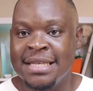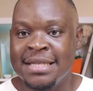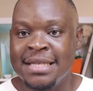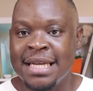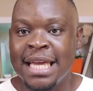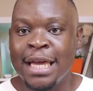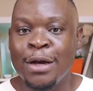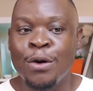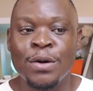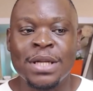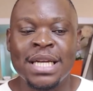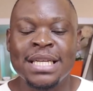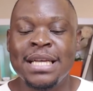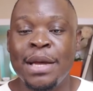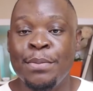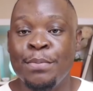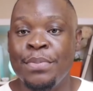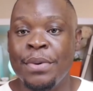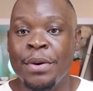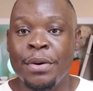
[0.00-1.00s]
Ceux qui
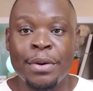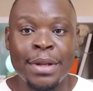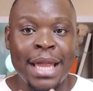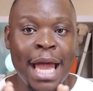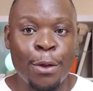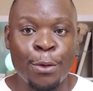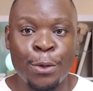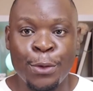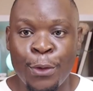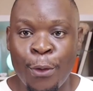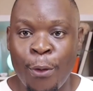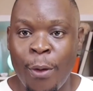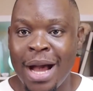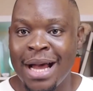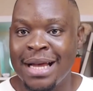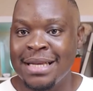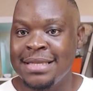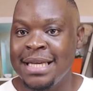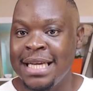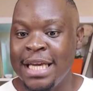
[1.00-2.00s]
connaissent un peu dans le
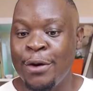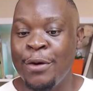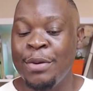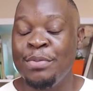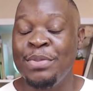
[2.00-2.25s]
droit, ceux qui